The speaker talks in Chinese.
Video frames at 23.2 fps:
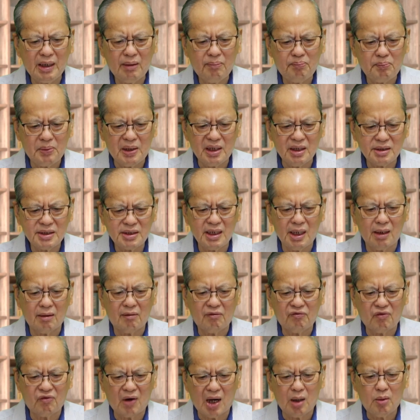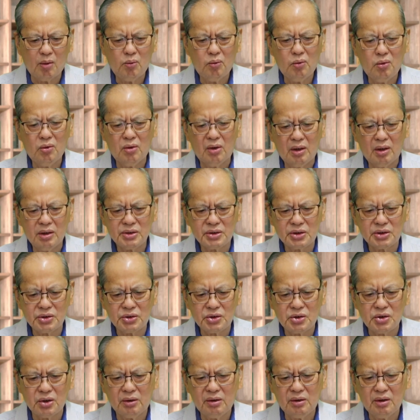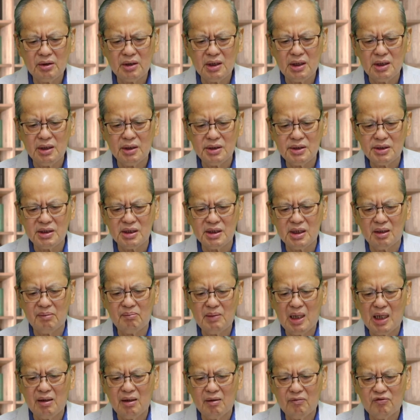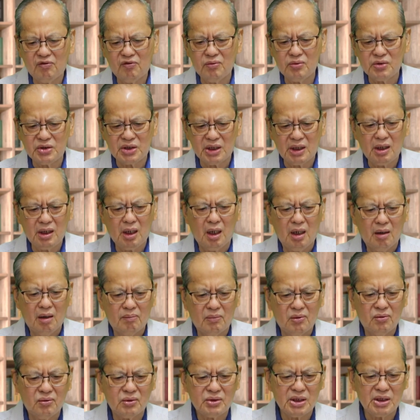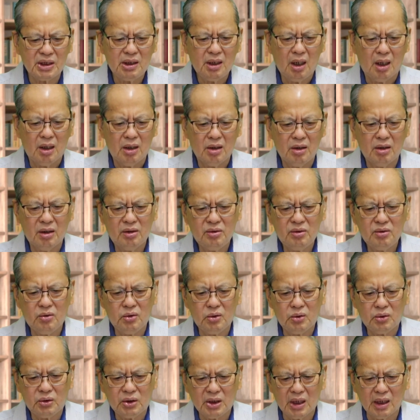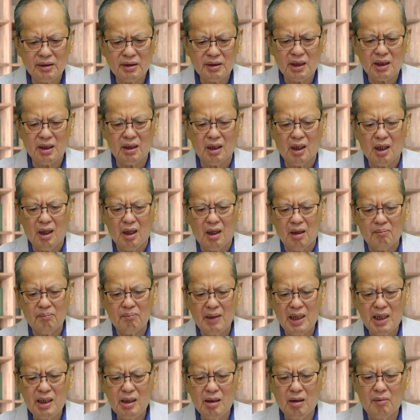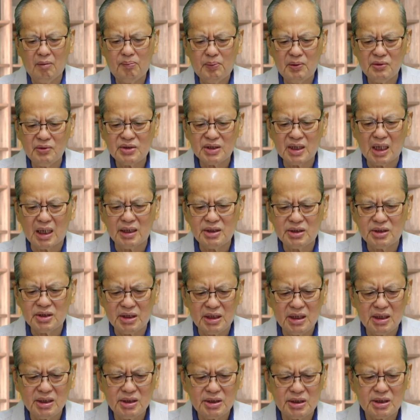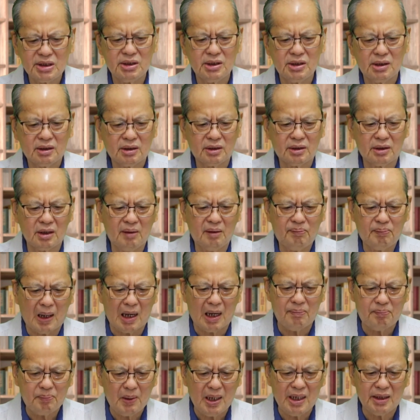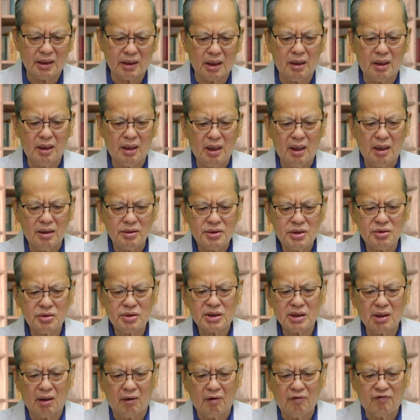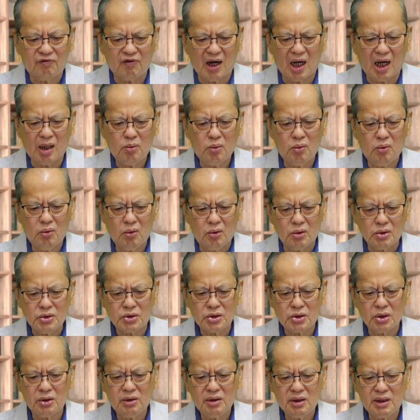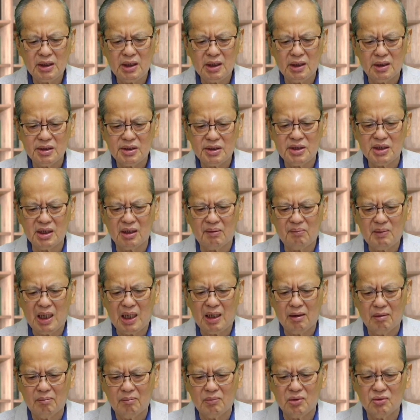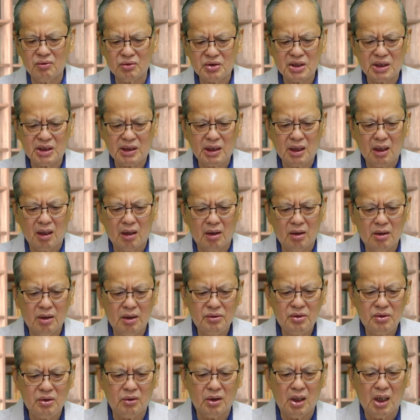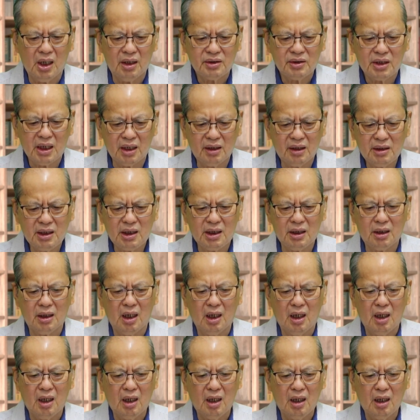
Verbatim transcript: 音撇下房屋，或是兄弟姐妹、父亲、母亲、儿女、田地，没有不在今世得百倍的，就是房屋、兄弟姐妹、母亲、儿女、田地，